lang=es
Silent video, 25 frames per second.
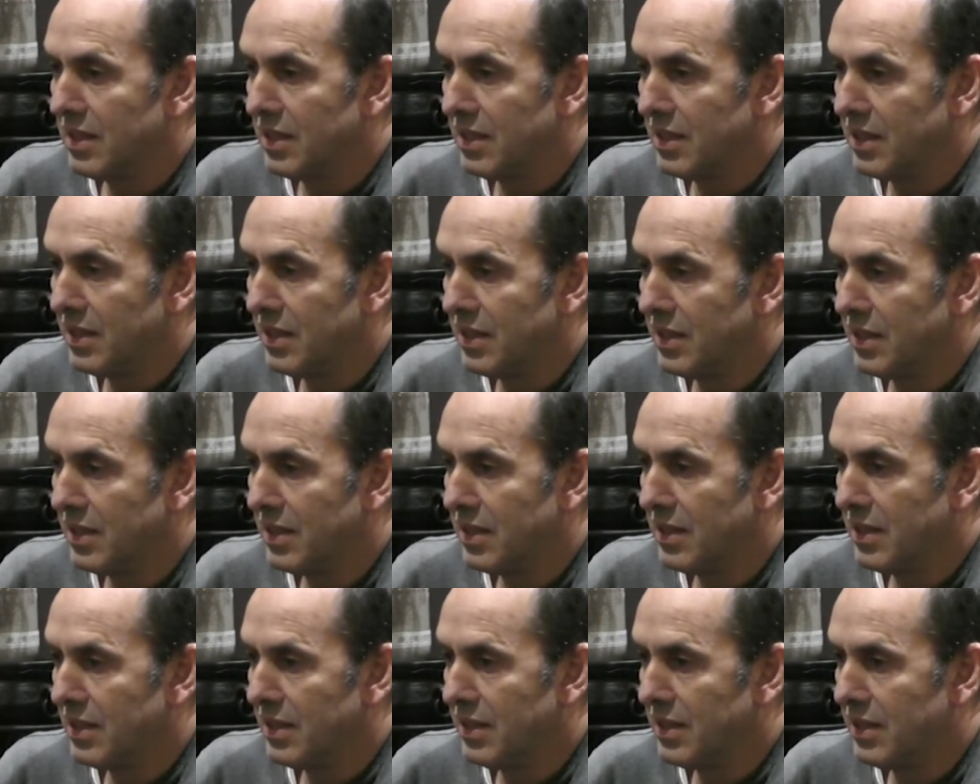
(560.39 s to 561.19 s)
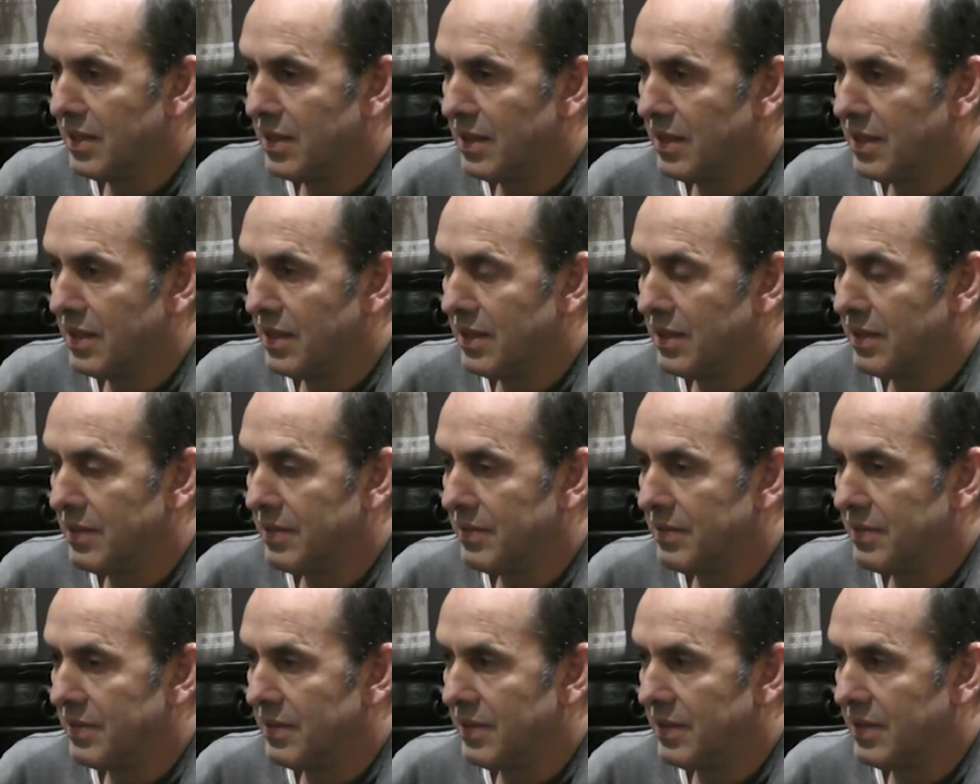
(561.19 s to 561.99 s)

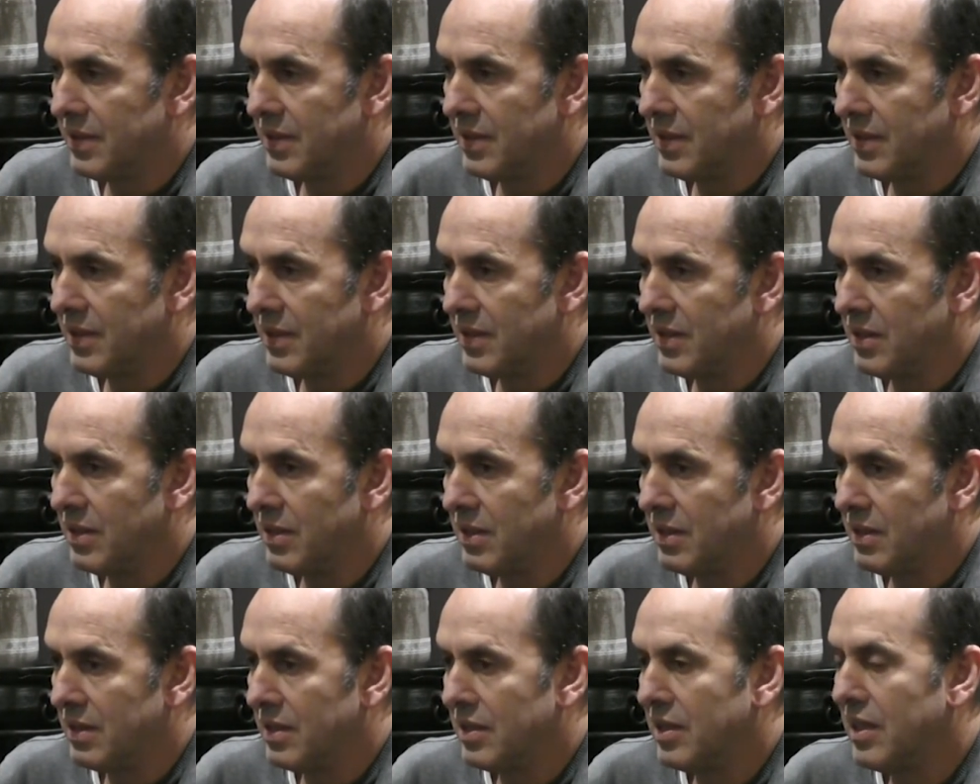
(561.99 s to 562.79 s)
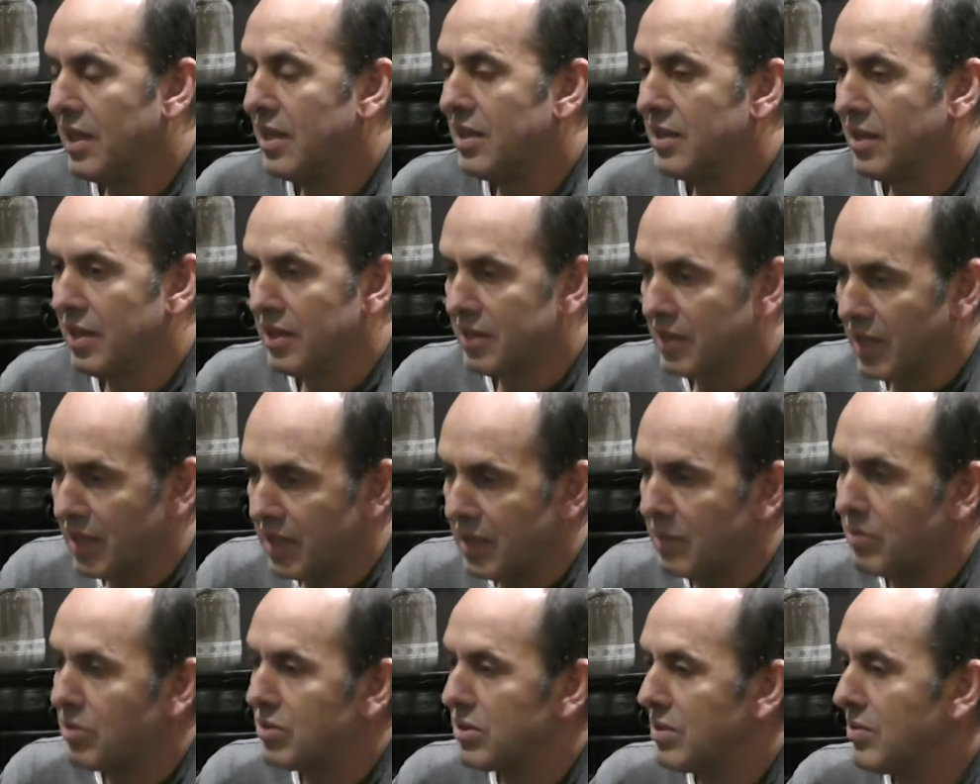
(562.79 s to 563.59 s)
eh, y
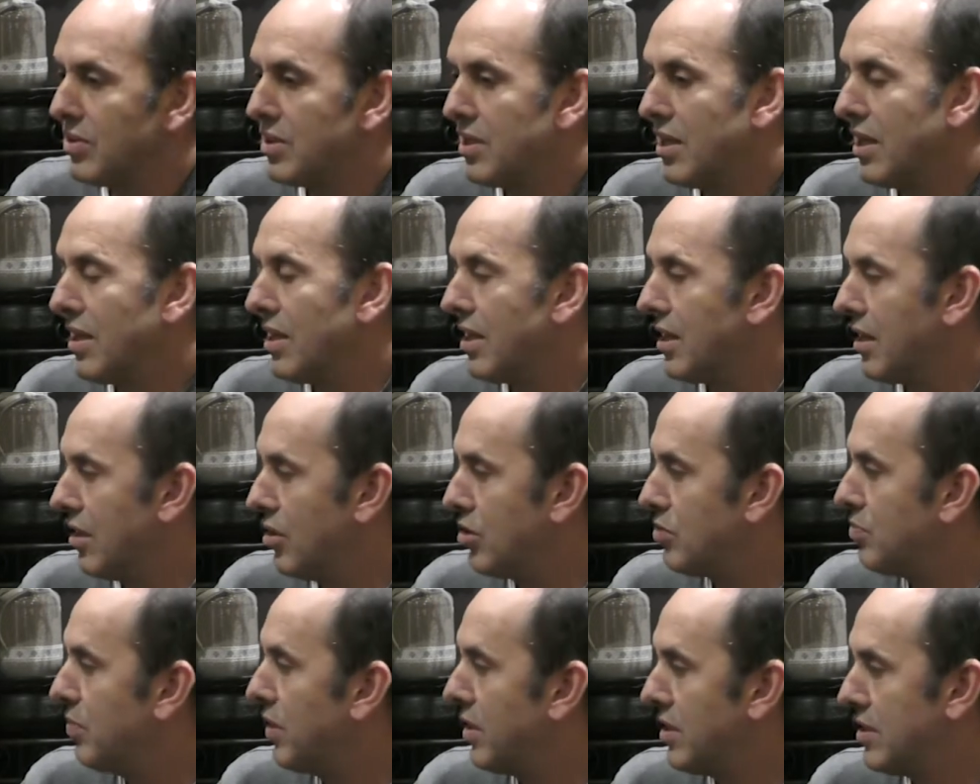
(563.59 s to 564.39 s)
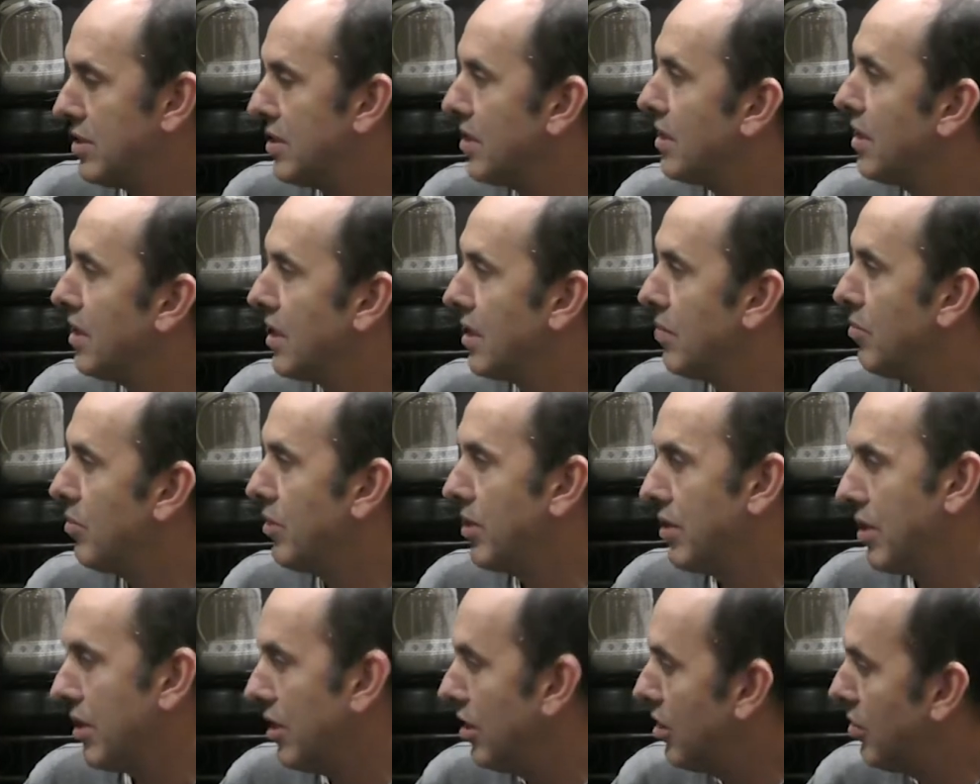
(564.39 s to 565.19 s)
tratamos de evitar de que los padres tengan que
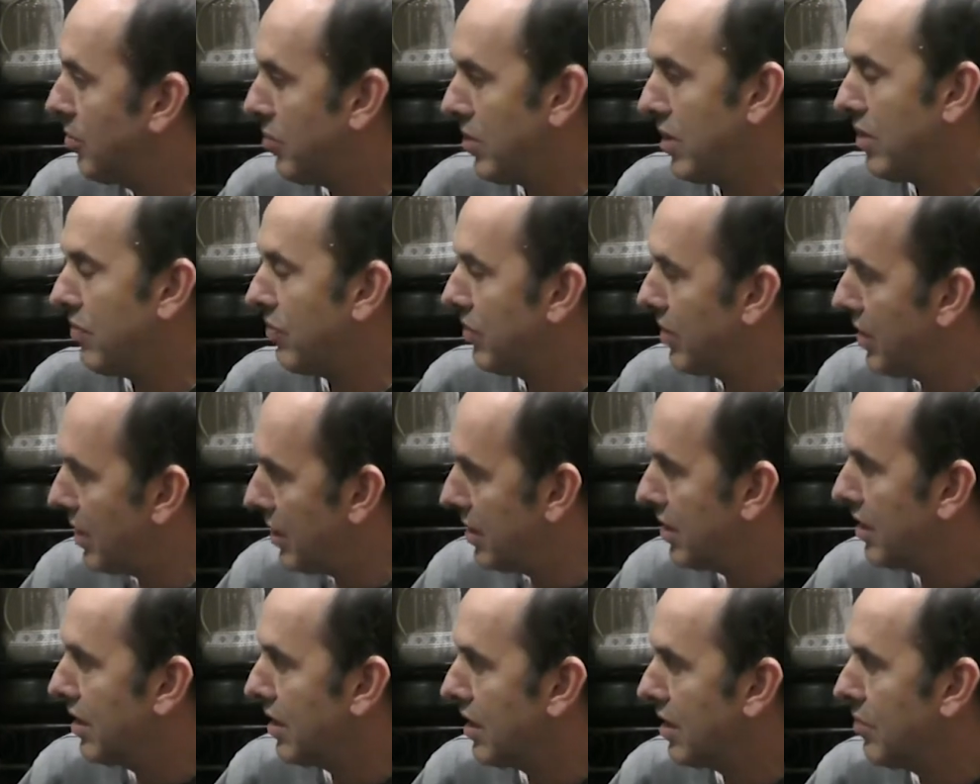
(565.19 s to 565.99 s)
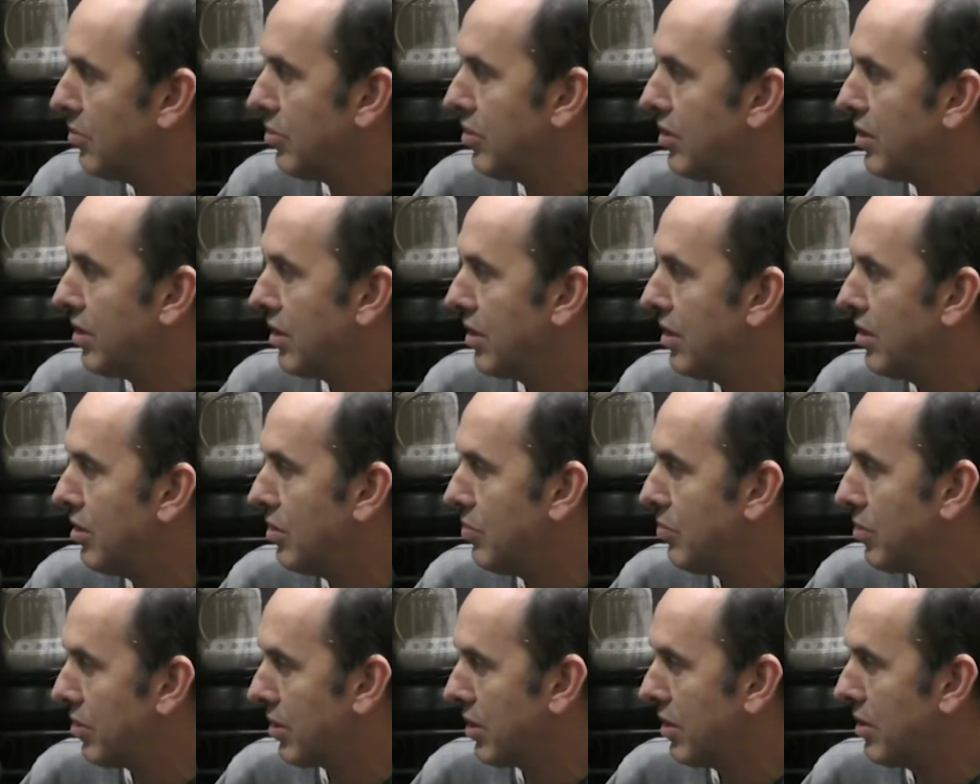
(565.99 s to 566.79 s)
poner dinero, pero al final tienen que poner
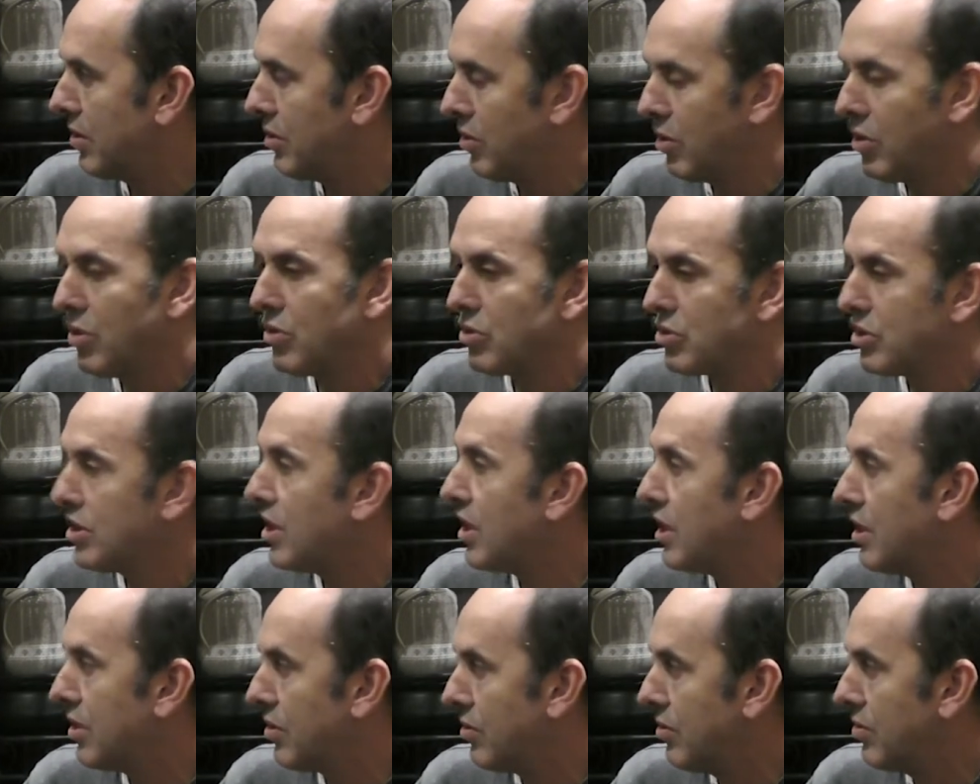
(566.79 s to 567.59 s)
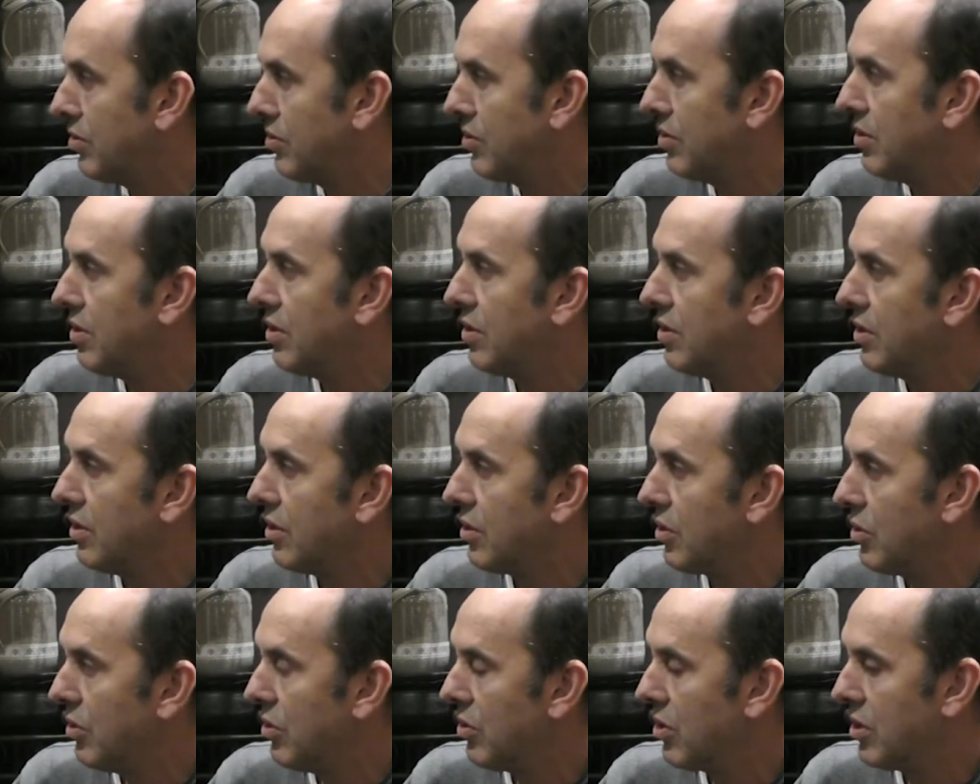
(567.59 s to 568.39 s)
dinero porque no nos llega con,
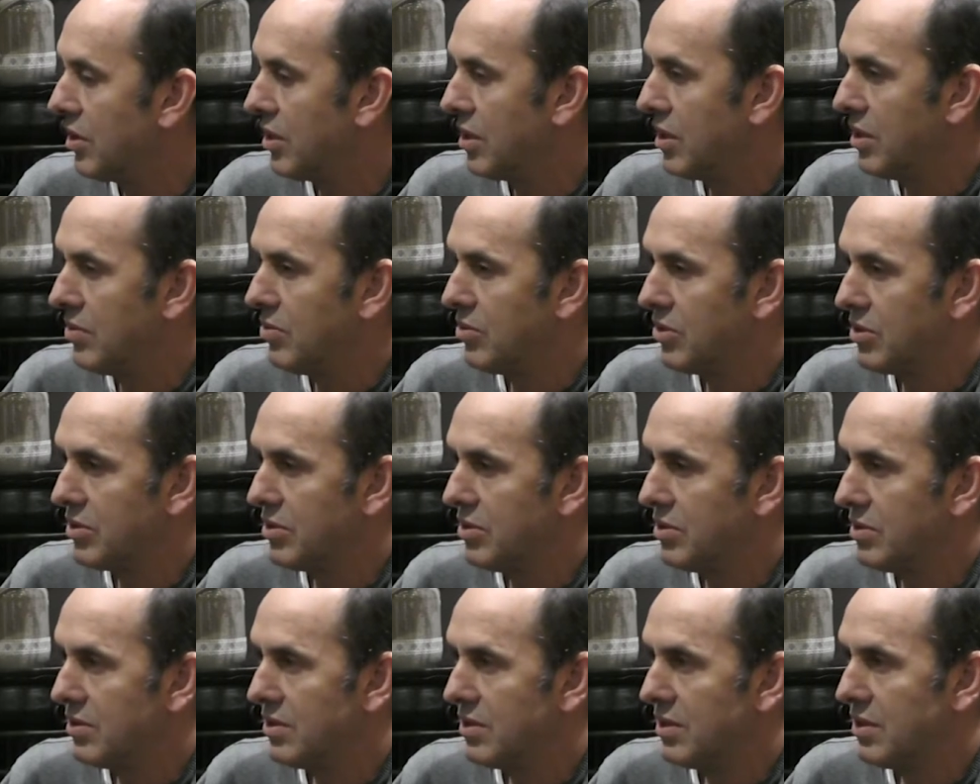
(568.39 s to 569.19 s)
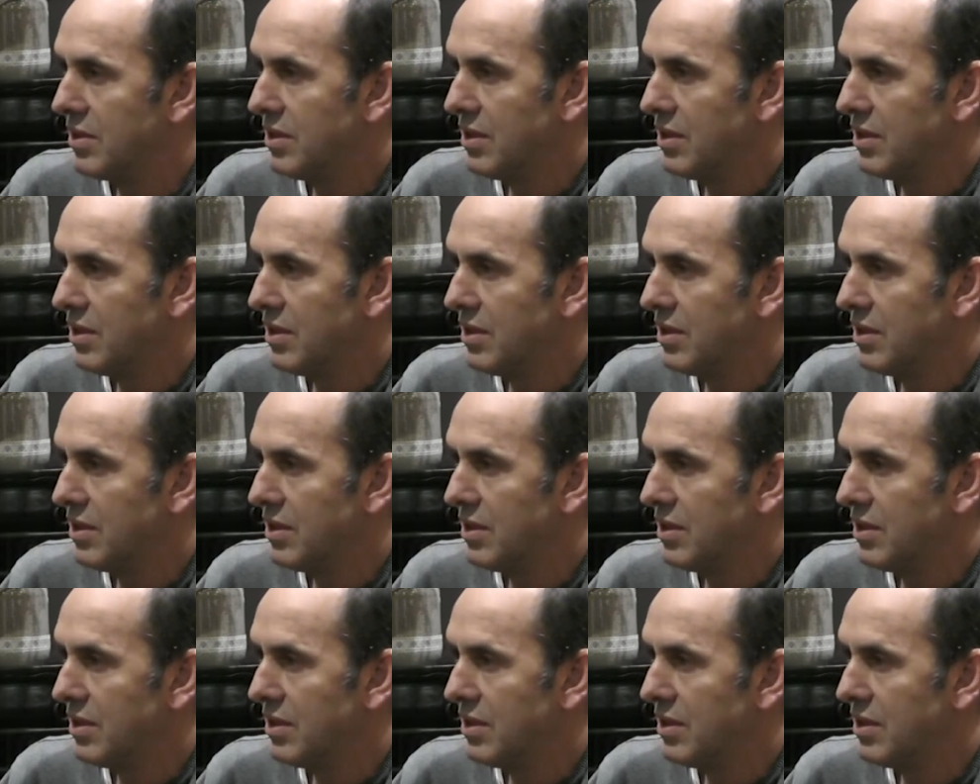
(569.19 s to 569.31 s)
con lo que tenemos, ¿no?